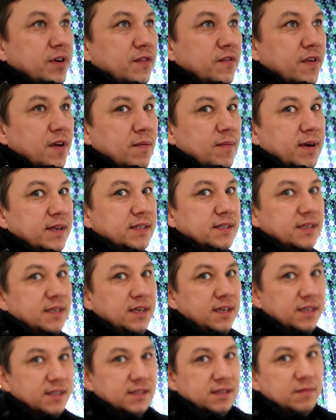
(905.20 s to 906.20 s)
к информации
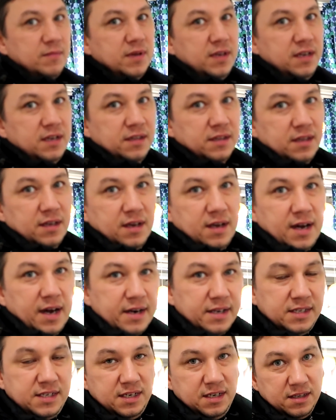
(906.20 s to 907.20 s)
есть знаменитые
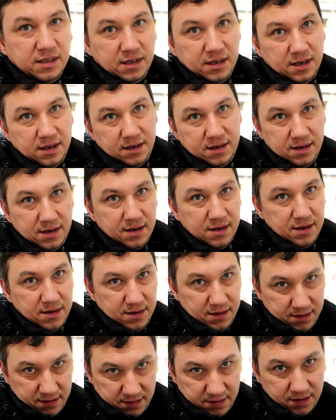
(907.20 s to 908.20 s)
картины
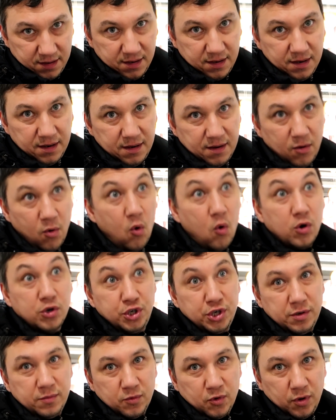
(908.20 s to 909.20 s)
э,
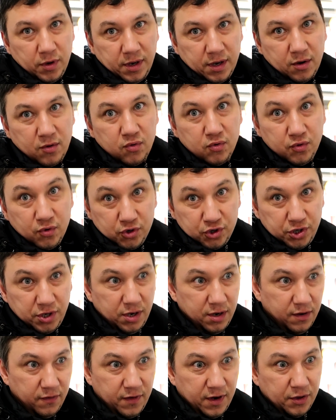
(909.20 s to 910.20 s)
очень многих
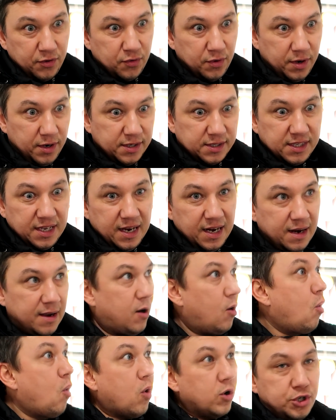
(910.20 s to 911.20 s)
художников, которые стали
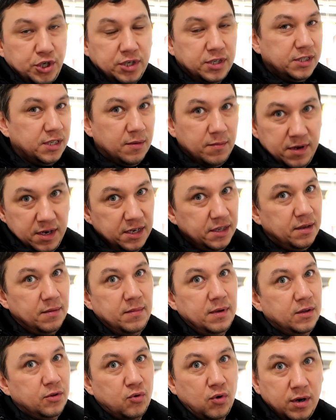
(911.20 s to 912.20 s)
очень
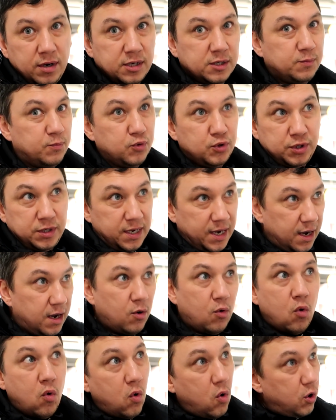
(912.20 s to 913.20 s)
знаменитыми только
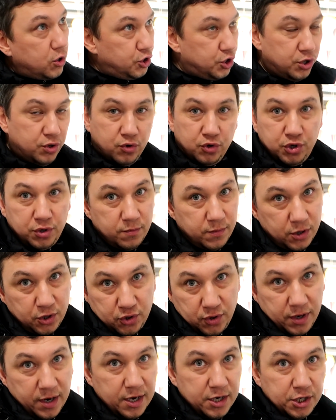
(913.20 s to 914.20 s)
спустя очень-очень
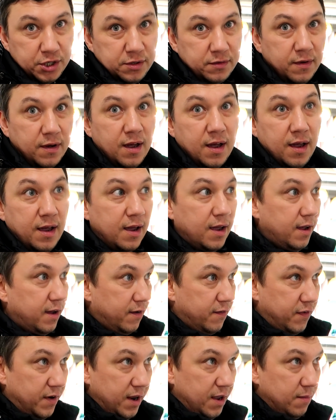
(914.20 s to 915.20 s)
большое количество
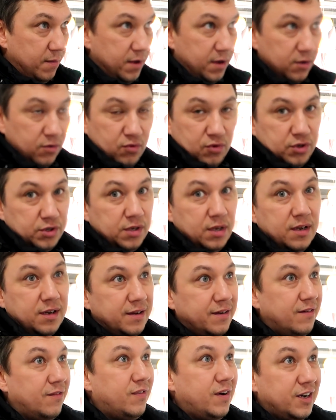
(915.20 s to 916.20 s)
времени. То есть
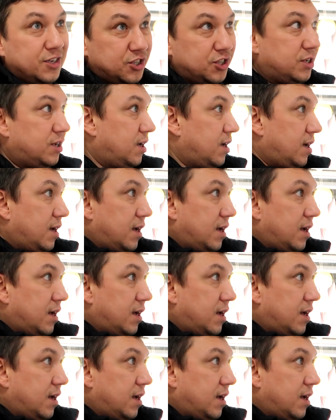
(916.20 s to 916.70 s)
ваш